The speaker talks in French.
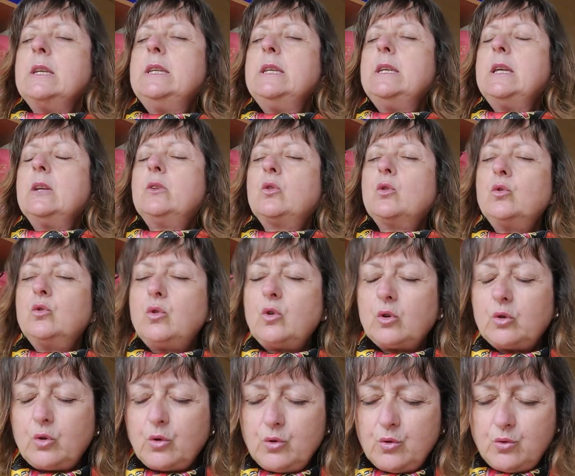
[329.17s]
qui est
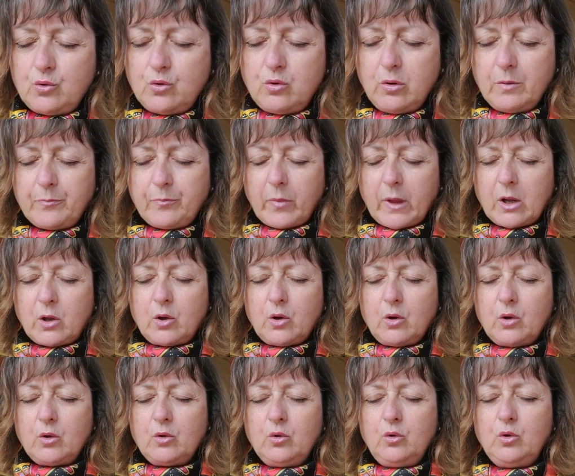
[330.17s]
autour de nous,
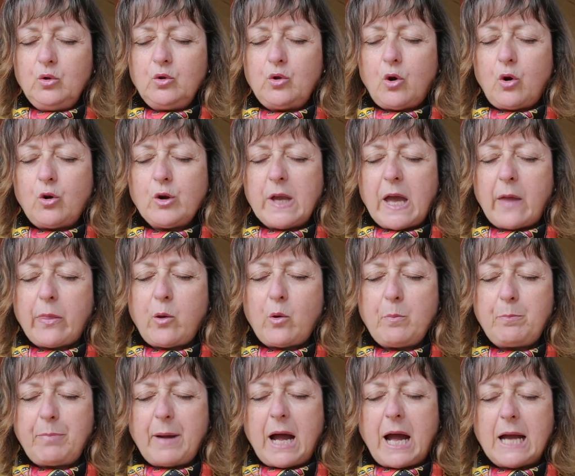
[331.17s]
que nous ne
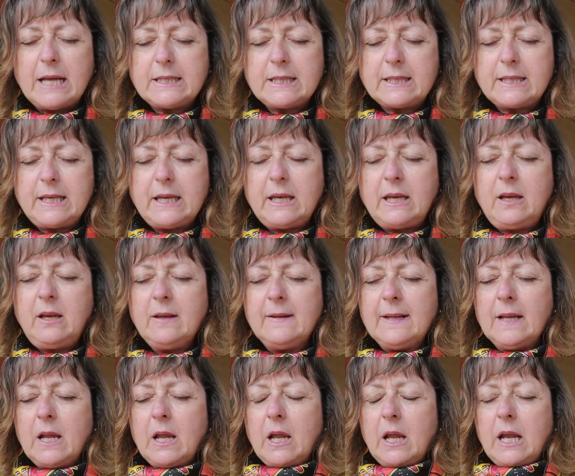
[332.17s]
regardons pas assez
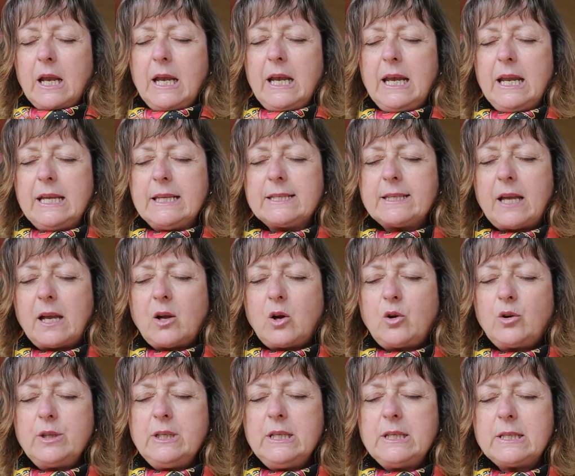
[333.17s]
les
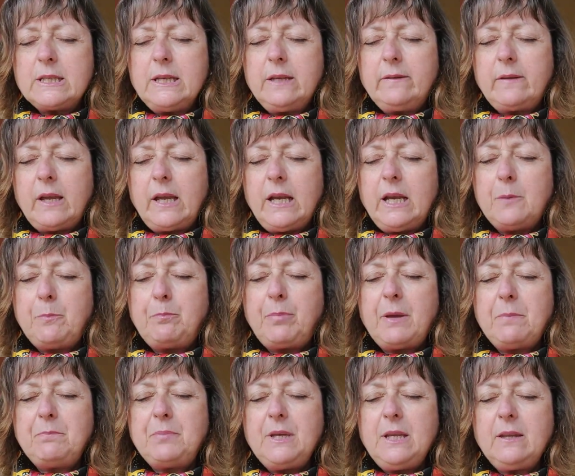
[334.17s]
synchronicités et les
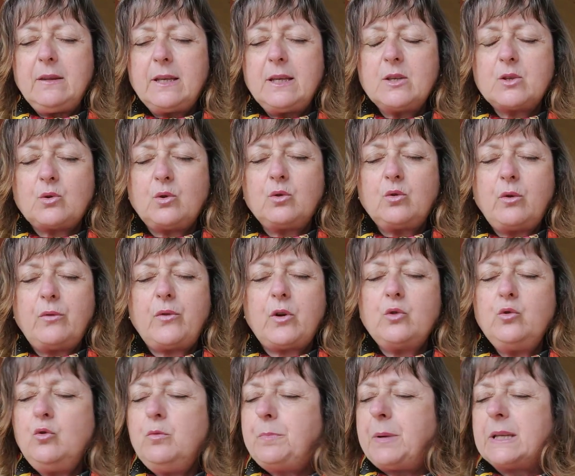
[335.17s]
pépites qui sont devant
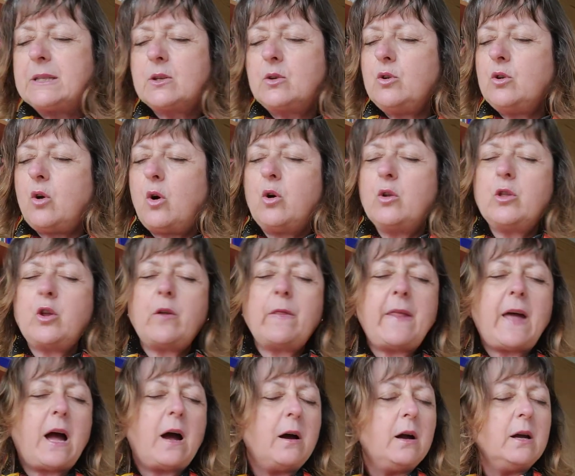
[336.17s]
nous parce qu'on
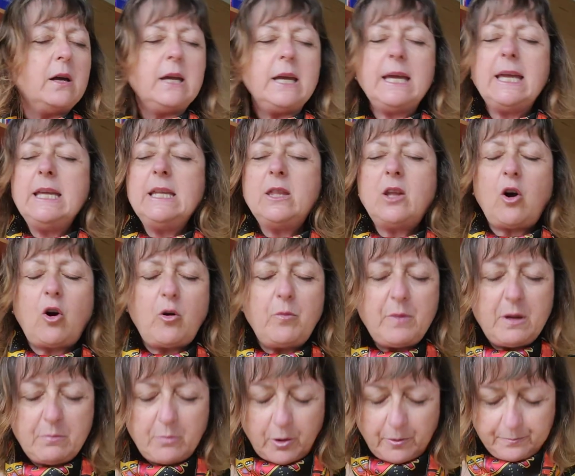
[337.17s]
en a
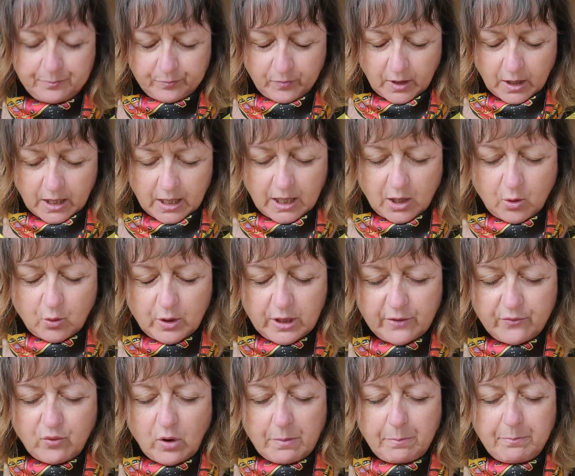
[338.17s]
énormément et qu'on ne
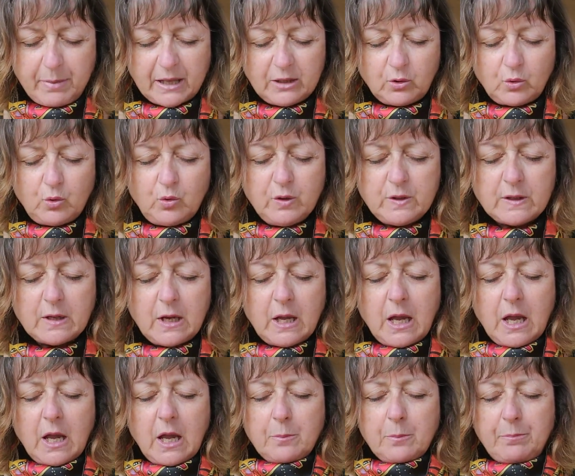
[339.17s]
les voit pas tous,
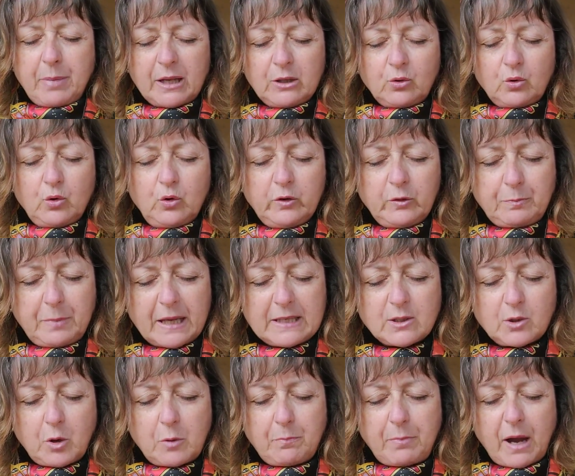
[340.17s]
pas toutes,
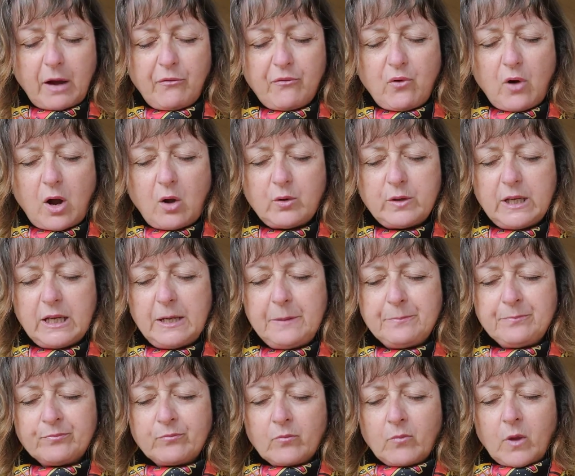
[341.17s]
parce que parfois on est,
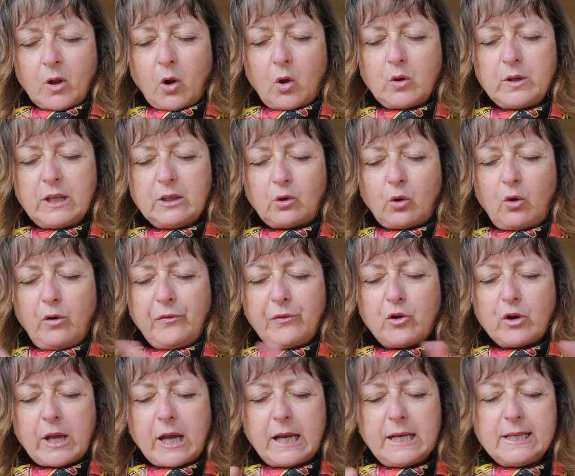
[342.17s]
on est trop
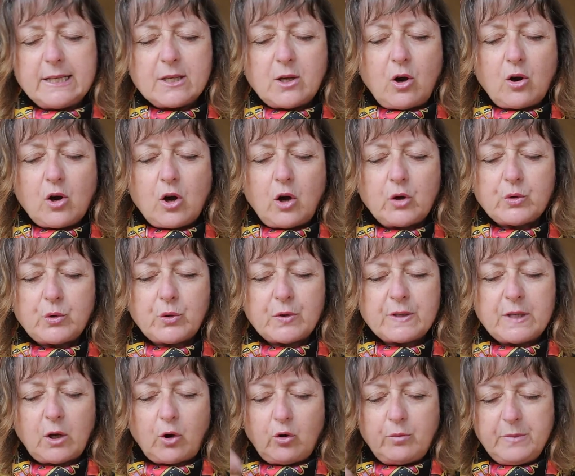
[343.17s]
focalisé encore sur
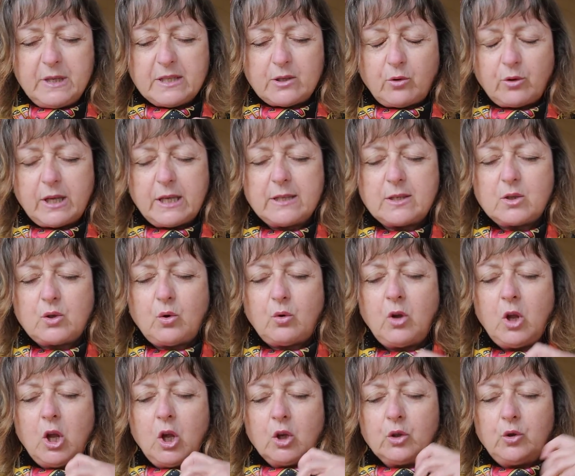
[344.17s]
ces remises en question.
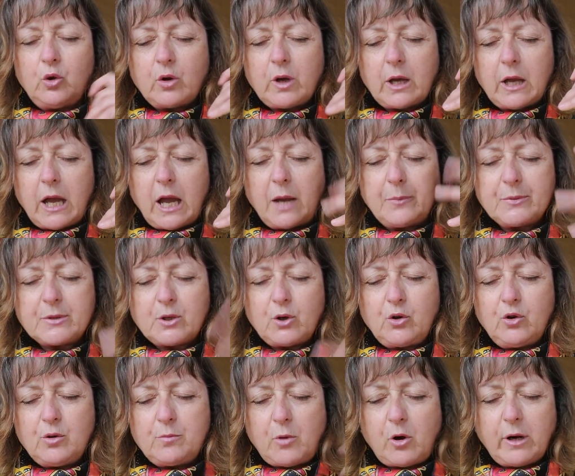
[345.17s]
Donc
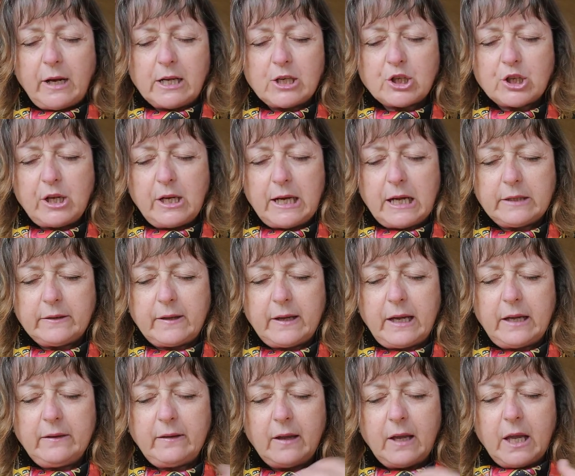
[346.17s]
absolument lâcher la
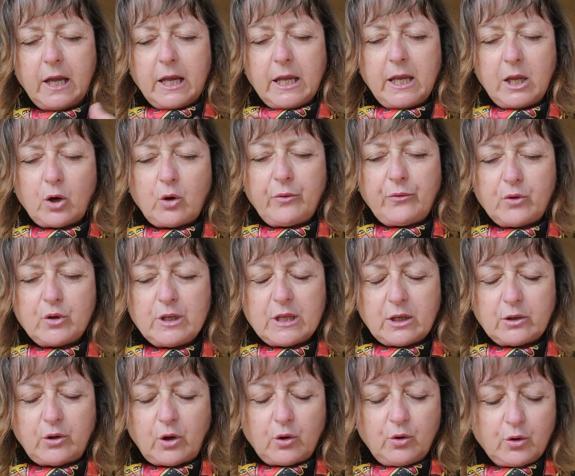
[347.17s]
tête et
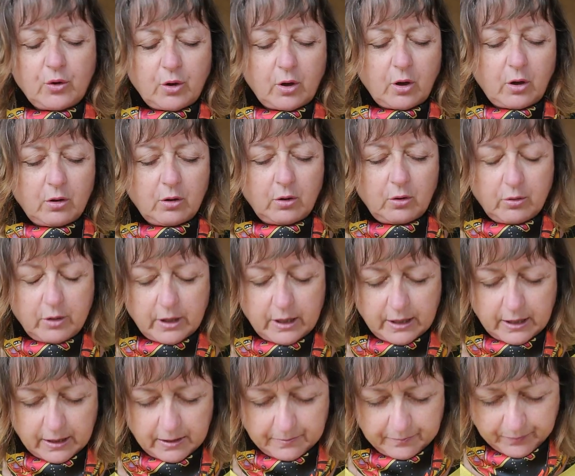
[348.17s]
revenir dans le cœur. Ok
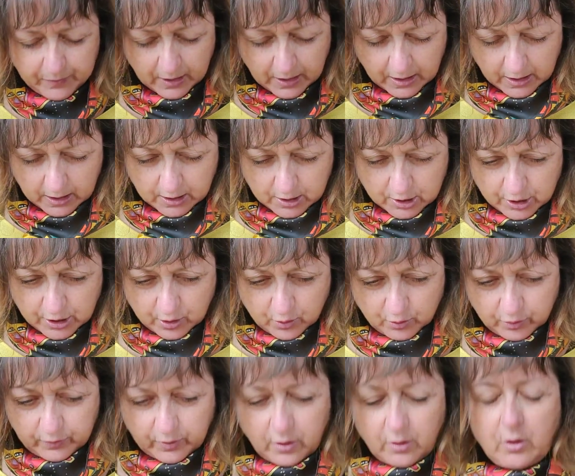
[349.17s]

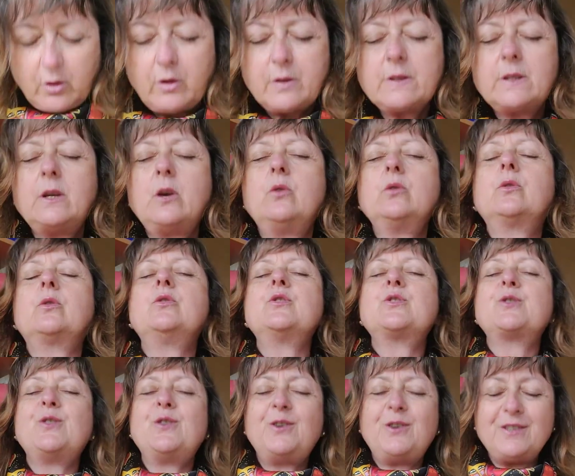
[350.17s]
J'écoute encore s'il y a autre
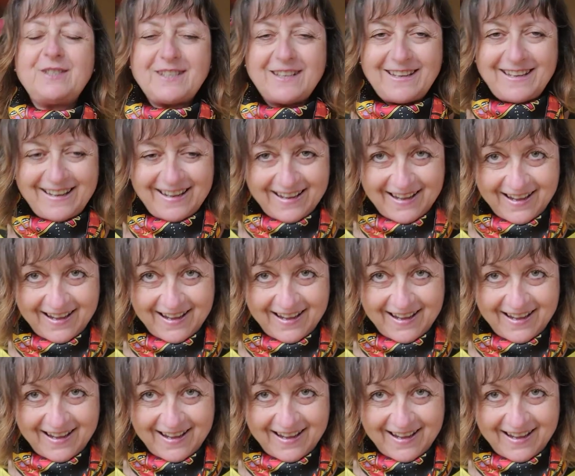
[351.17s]
chose.